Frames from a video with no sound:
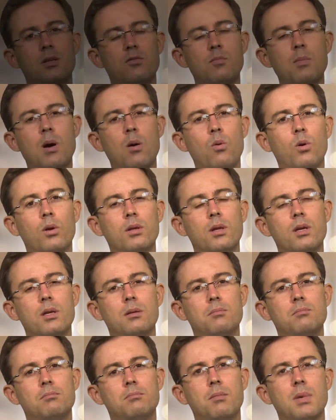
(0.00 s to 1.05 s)
teve uma
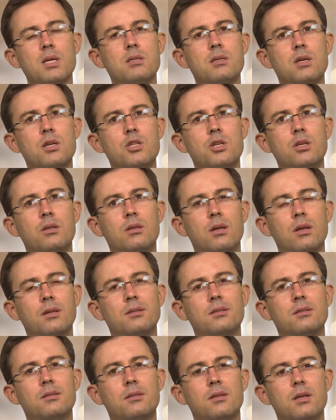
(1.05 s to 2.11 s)
onda bastante
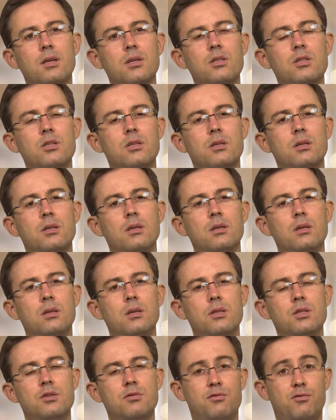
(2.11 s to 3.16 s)
interessante de